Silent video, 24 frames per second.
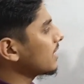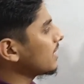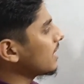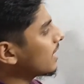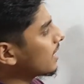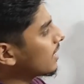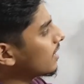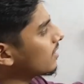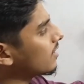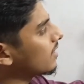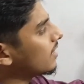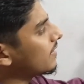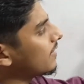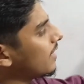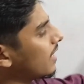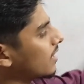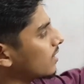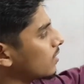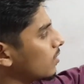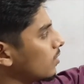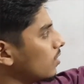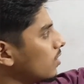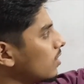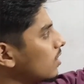এখানে
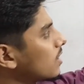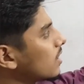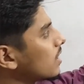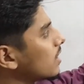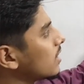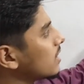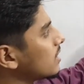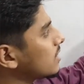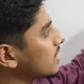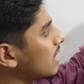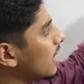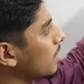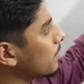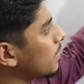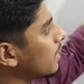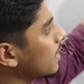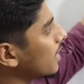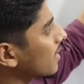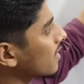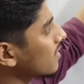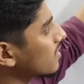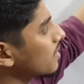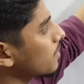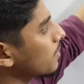দেখো যে আমি
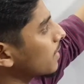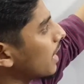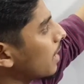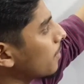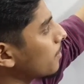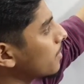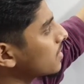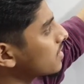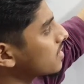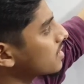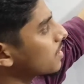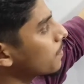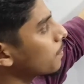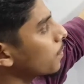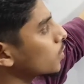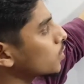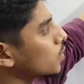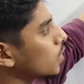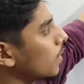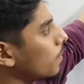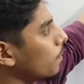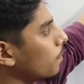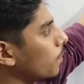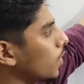লিখেছি কেমিস্ট্রি
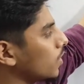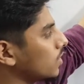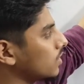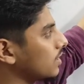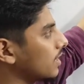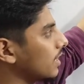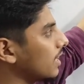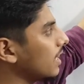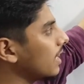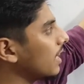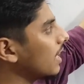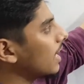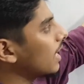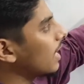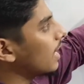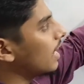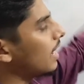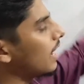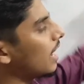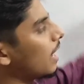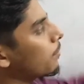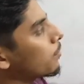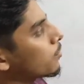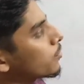প্রথম পত্রে
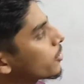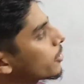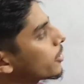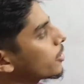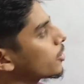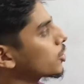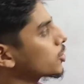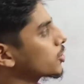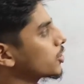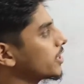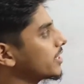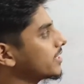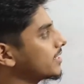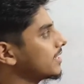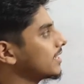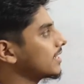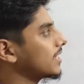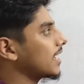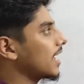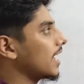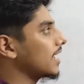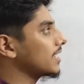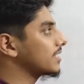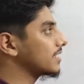ল্যাবরেটরি রসায়ন
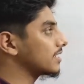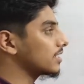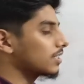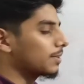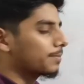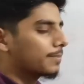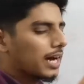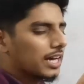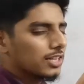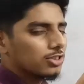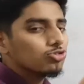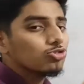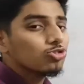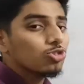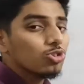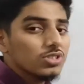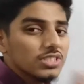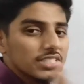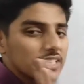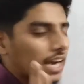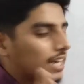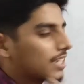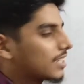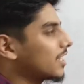থেকে আসছে মাত্র
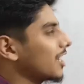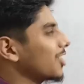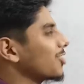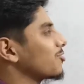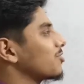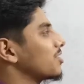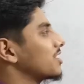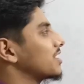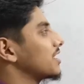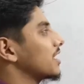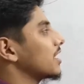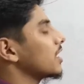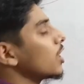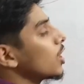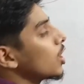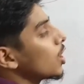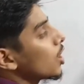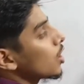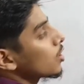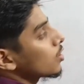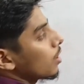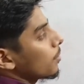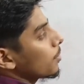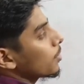চারটা কোয়েশ্চেন
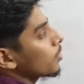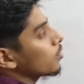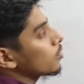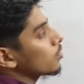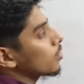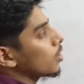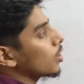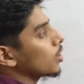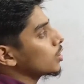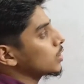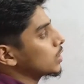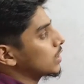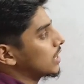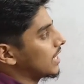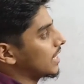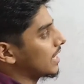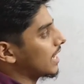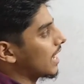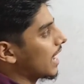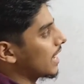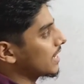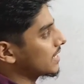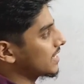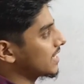তবে গুণগত
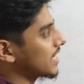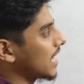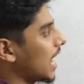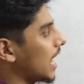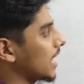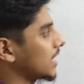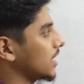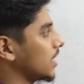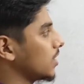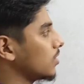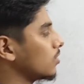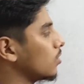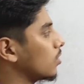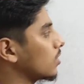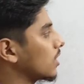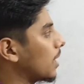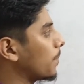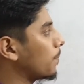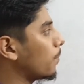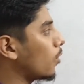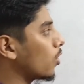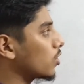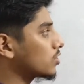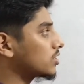থেকে আসছে আটান্নটা
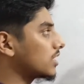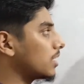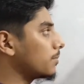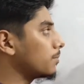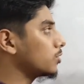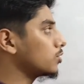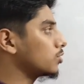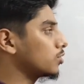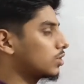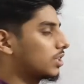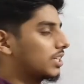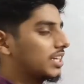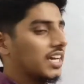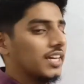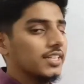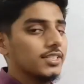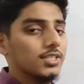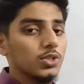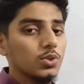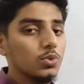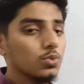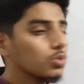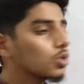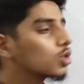পর্যায়বৃত্ত থেকে
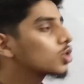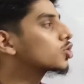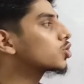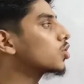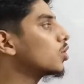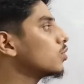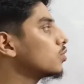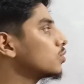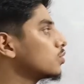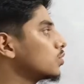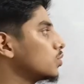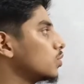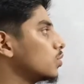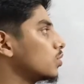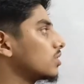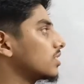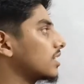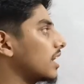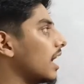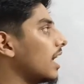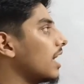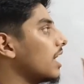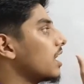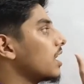আসছে
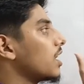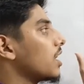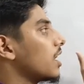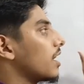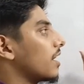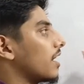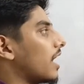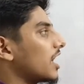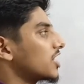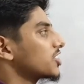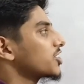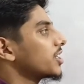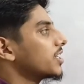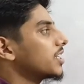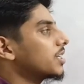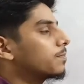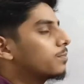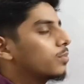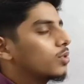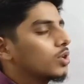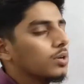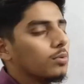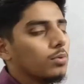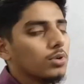উনসত্তরটা রাসায়নিক
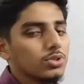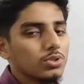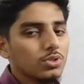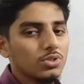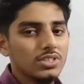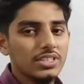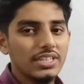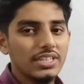পরিবর্তন